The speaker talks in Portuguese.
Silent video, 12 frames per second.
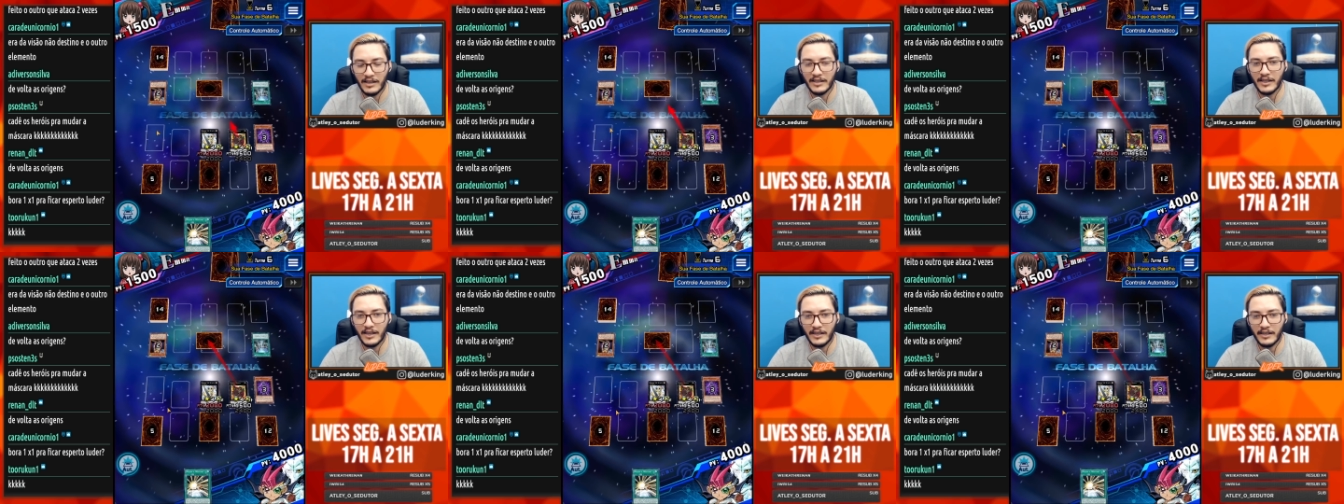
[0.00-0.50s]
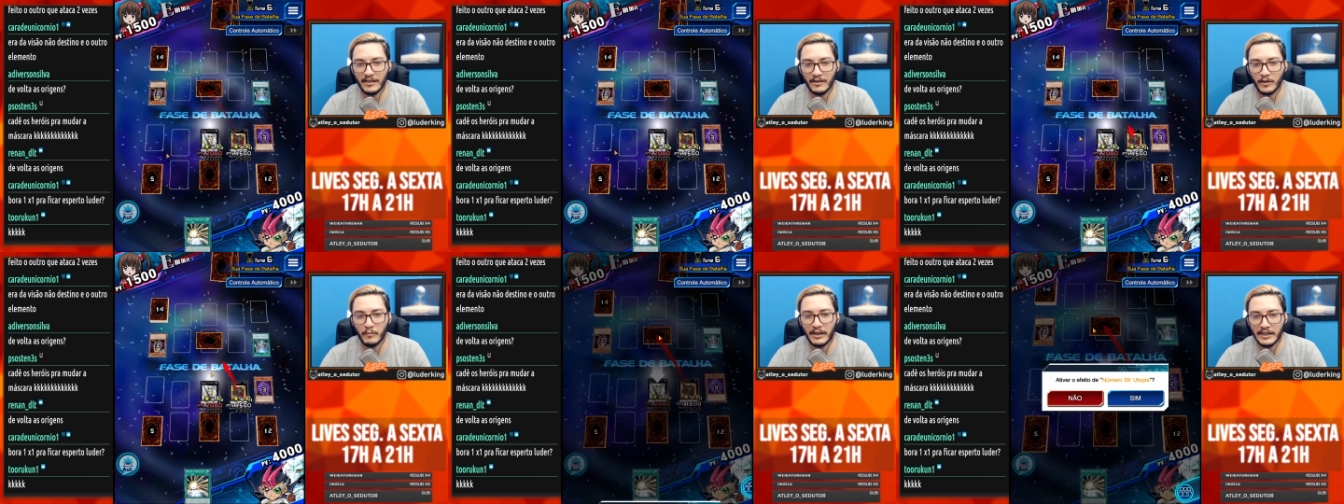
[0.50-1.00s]
Aí ele ganha, né?
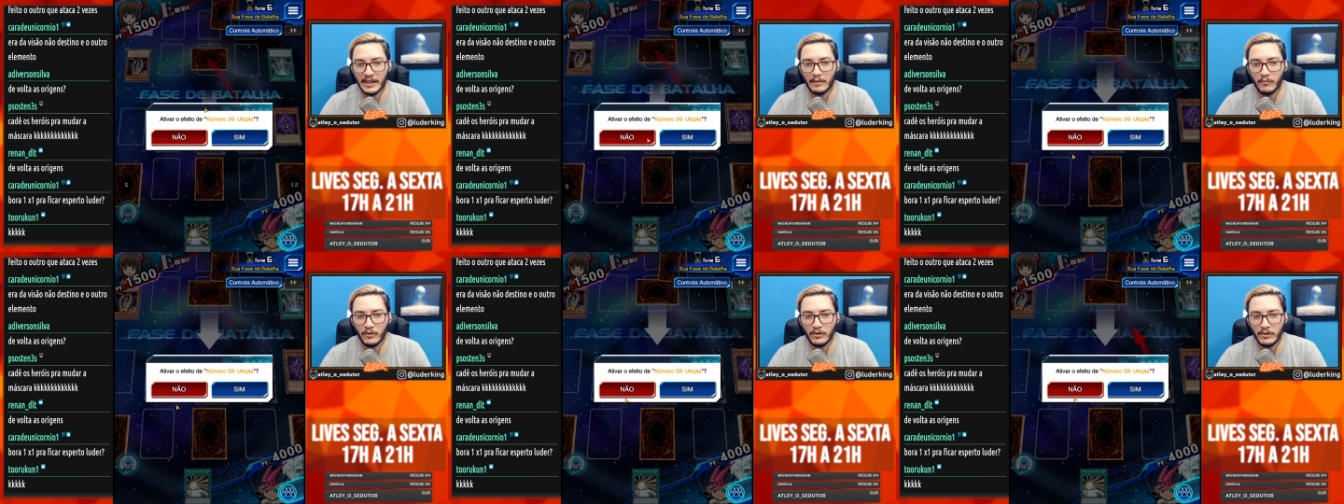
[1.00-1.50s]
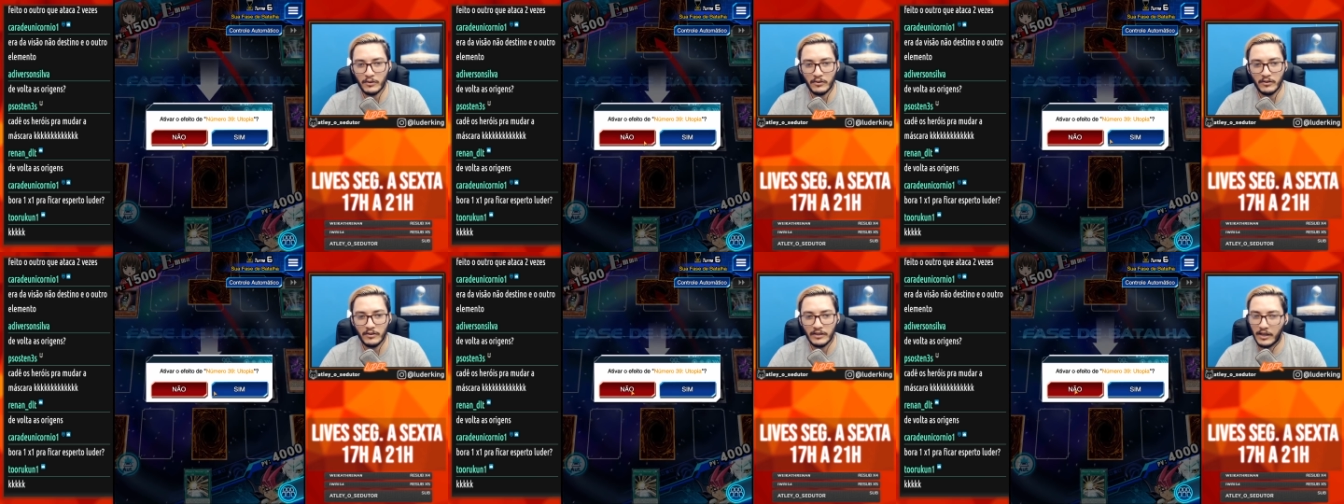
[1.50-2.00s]
Quando batalha é
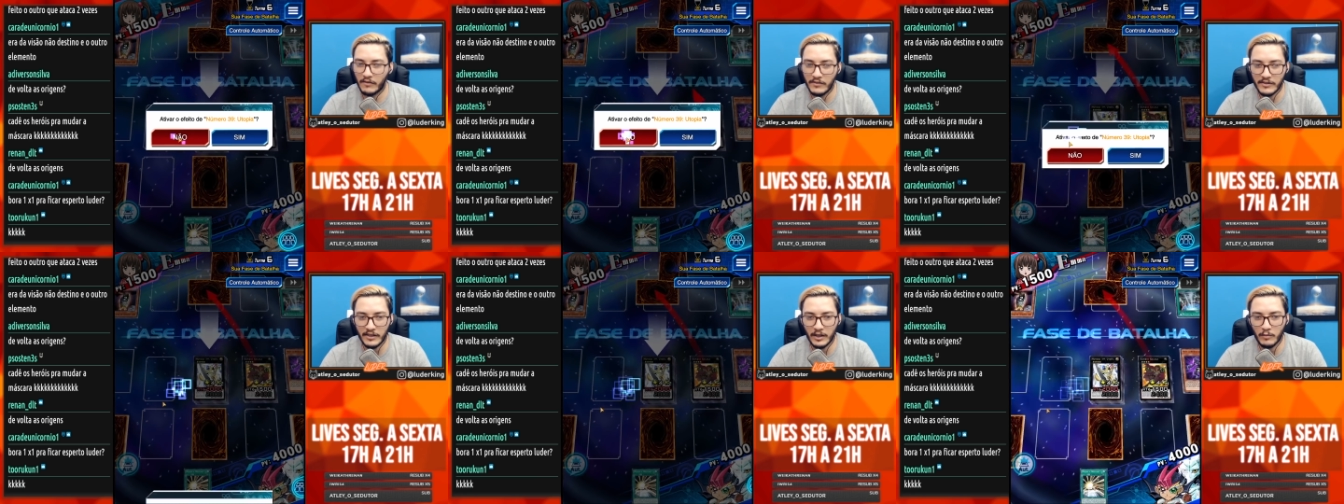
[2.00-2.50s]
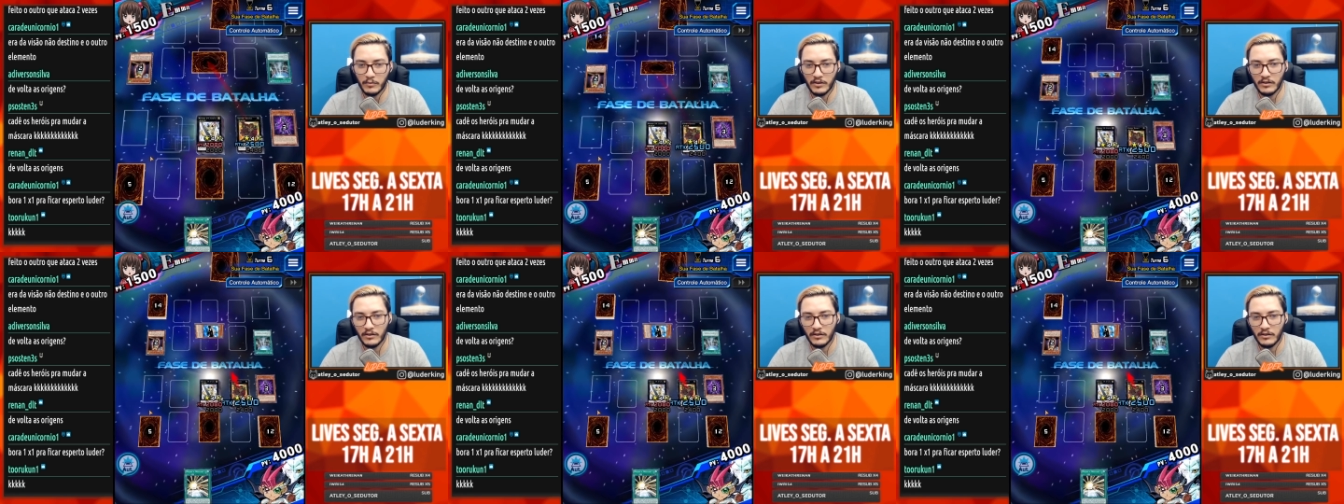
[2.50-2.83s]
monstro. Não, você não, pô.